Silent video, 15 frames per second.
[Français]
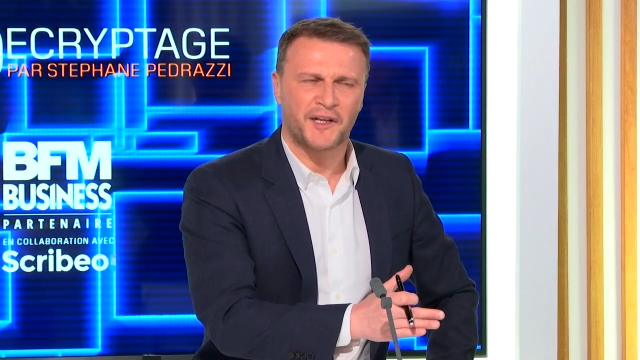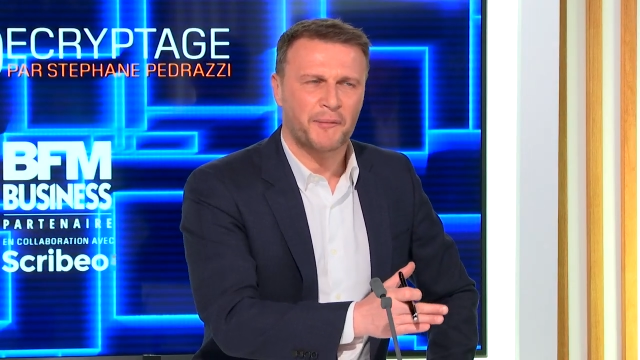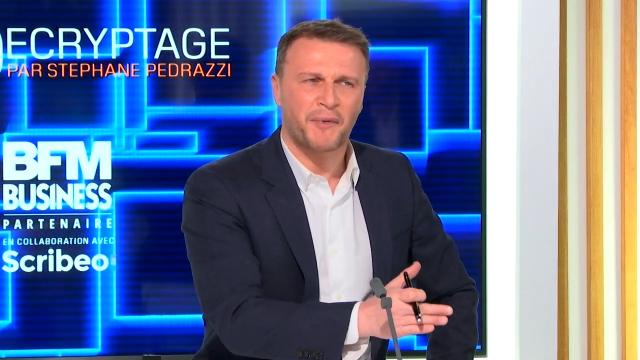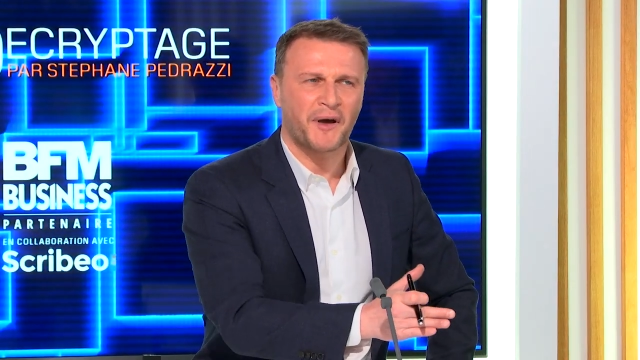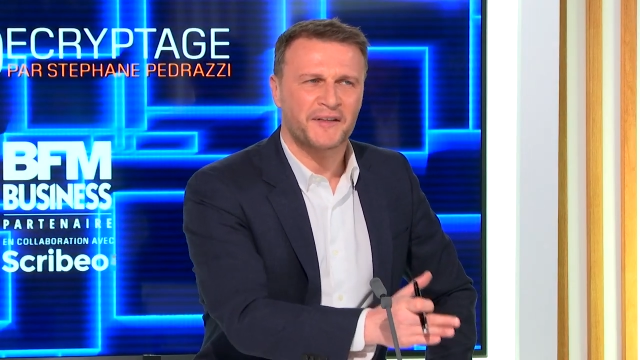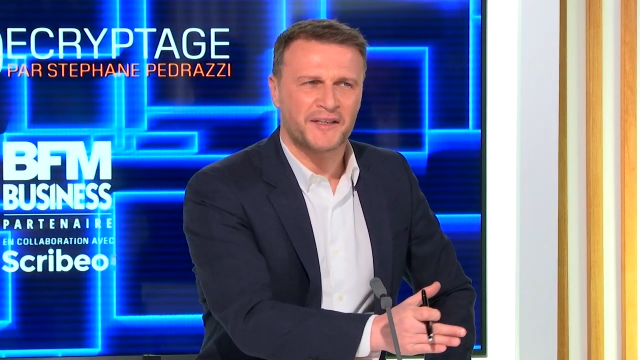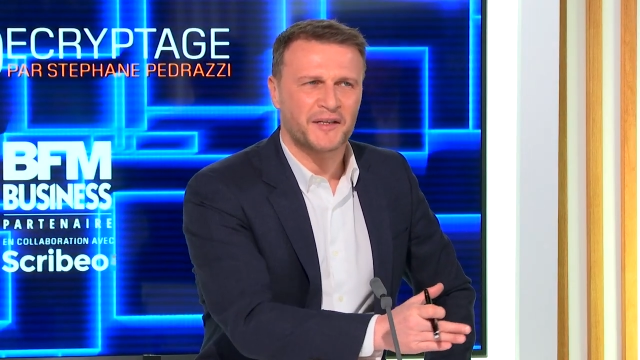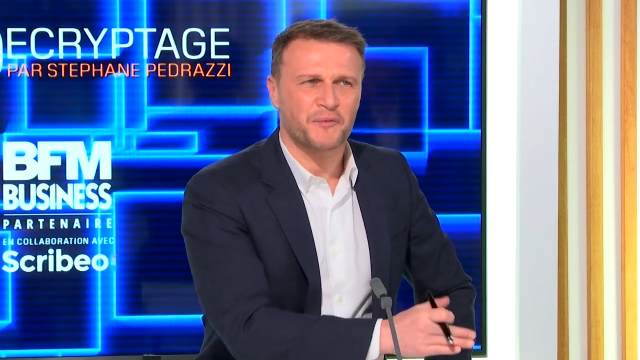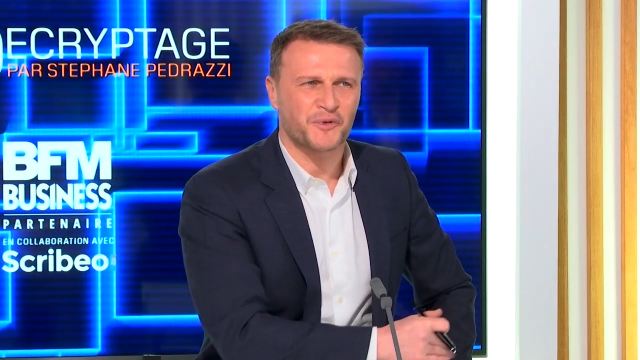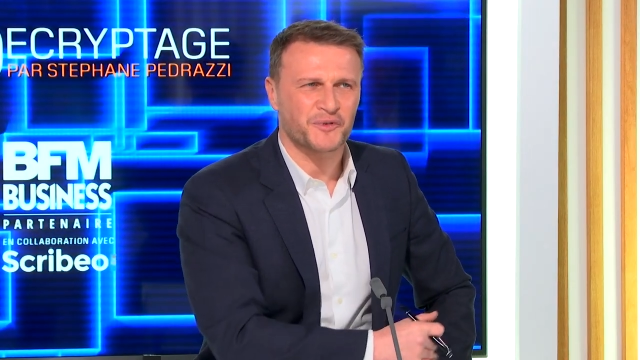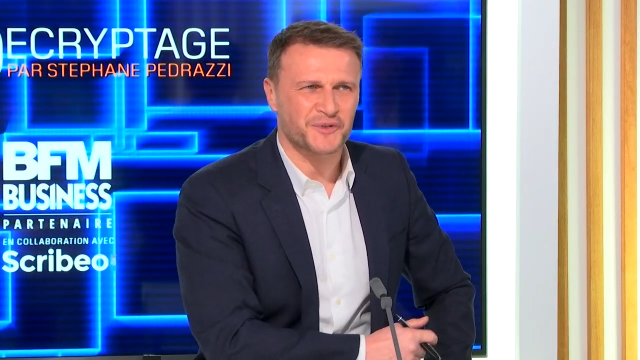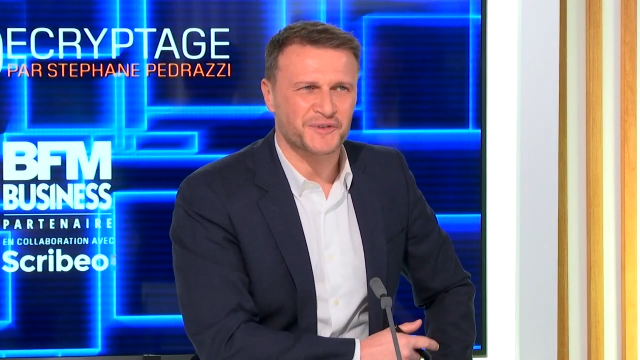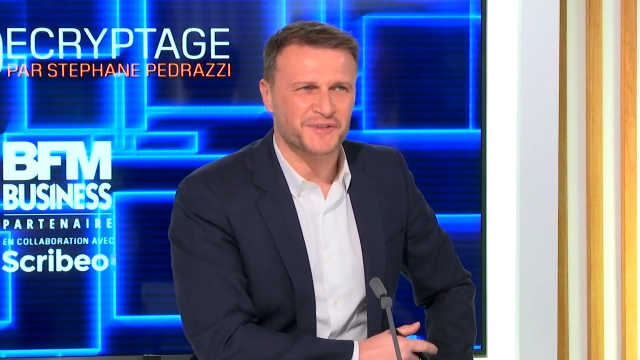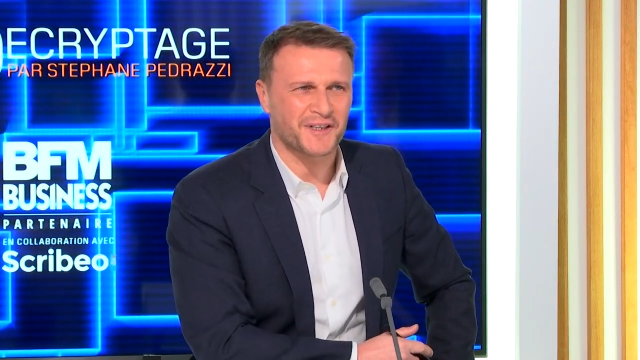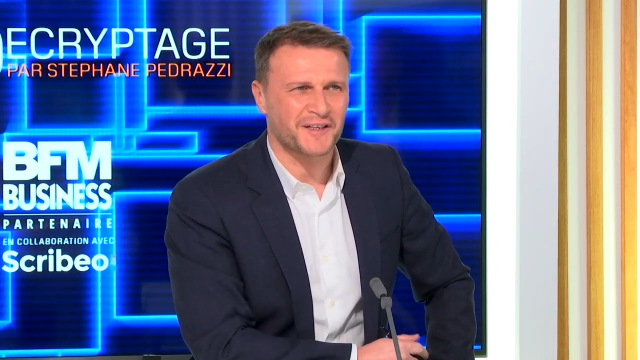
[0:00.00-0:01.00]
n'est pas un élément
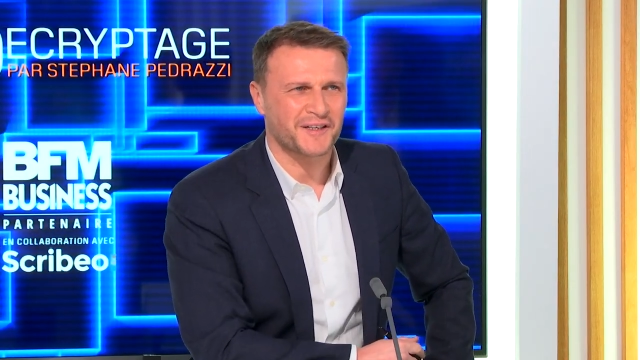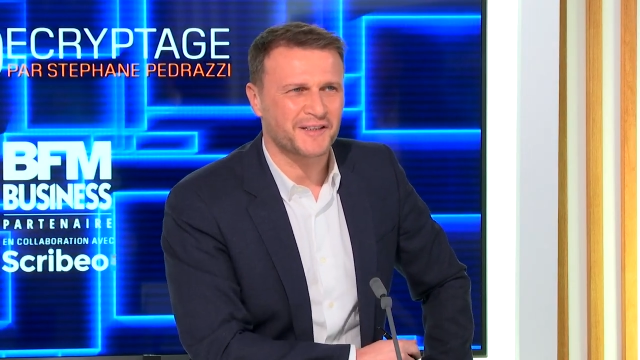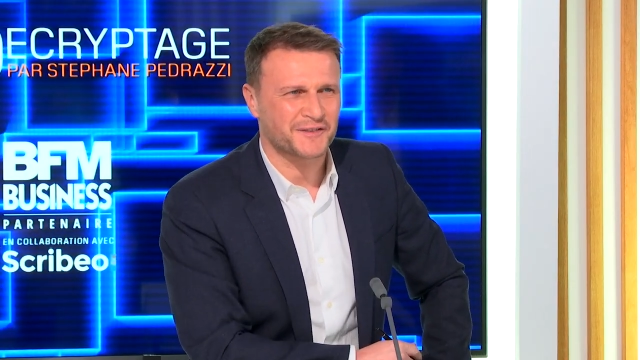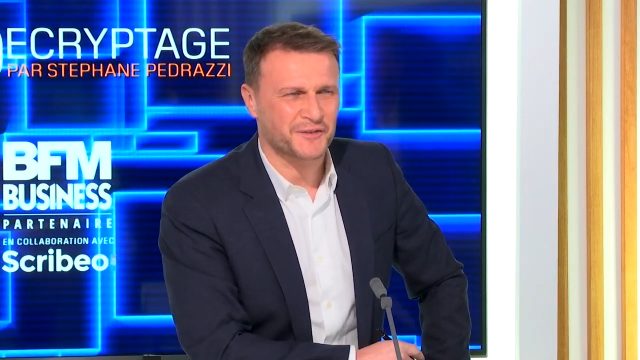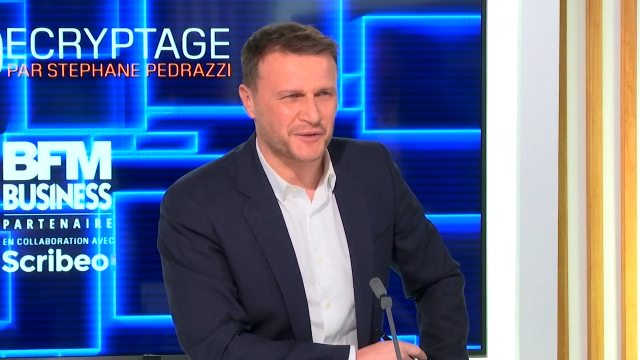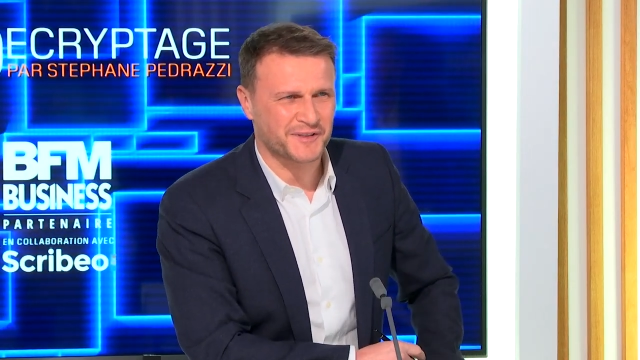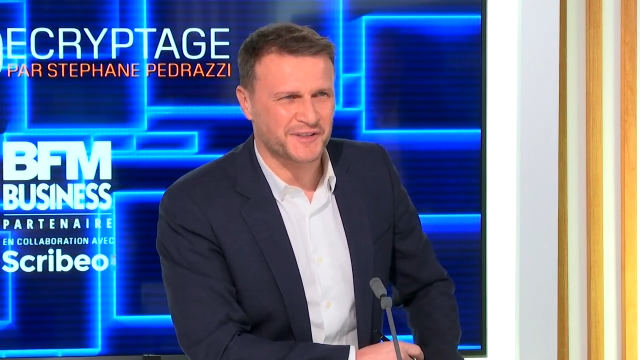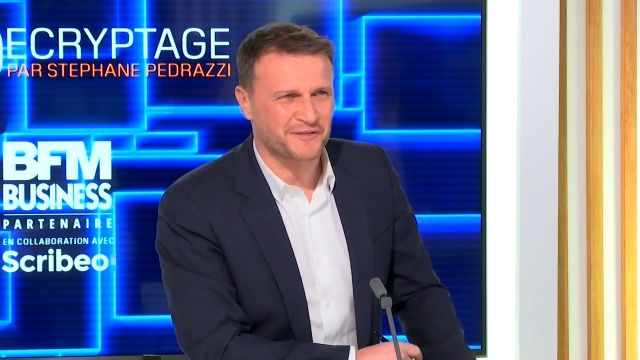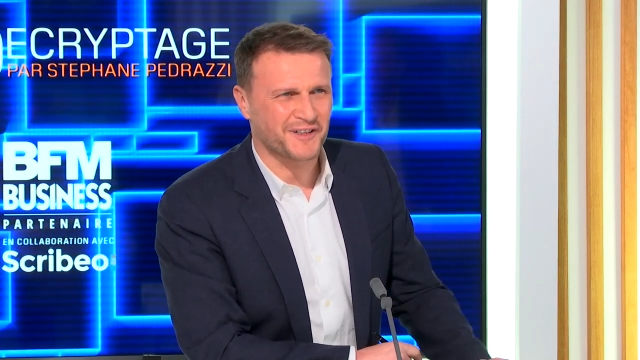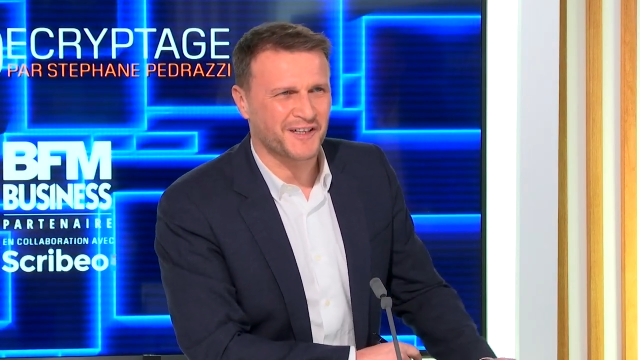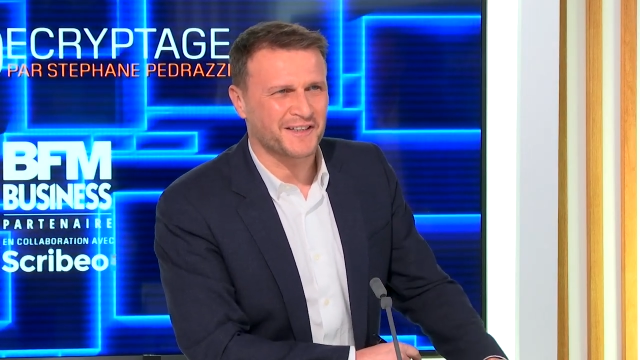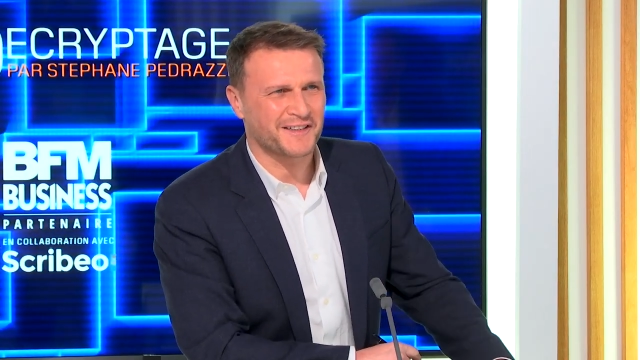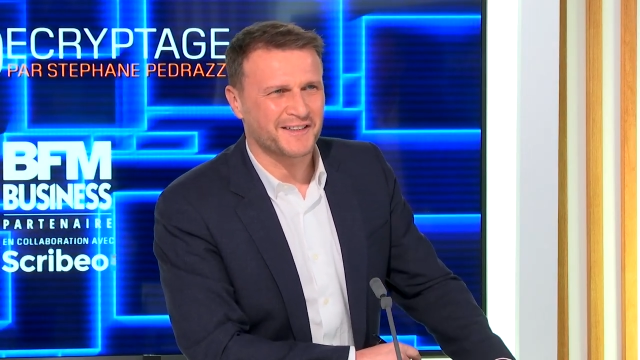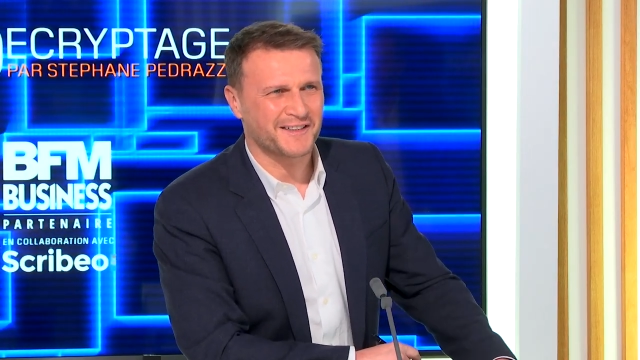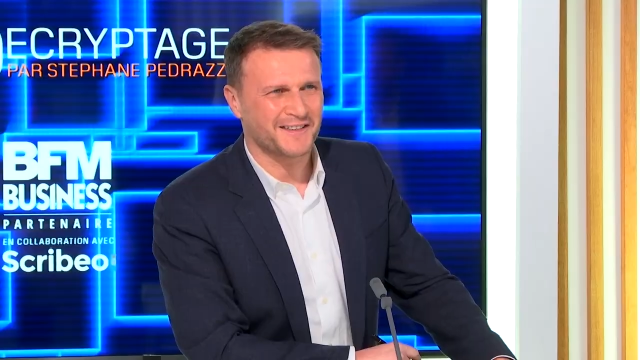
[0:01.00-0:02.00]
central. Est-ce que c'est vrai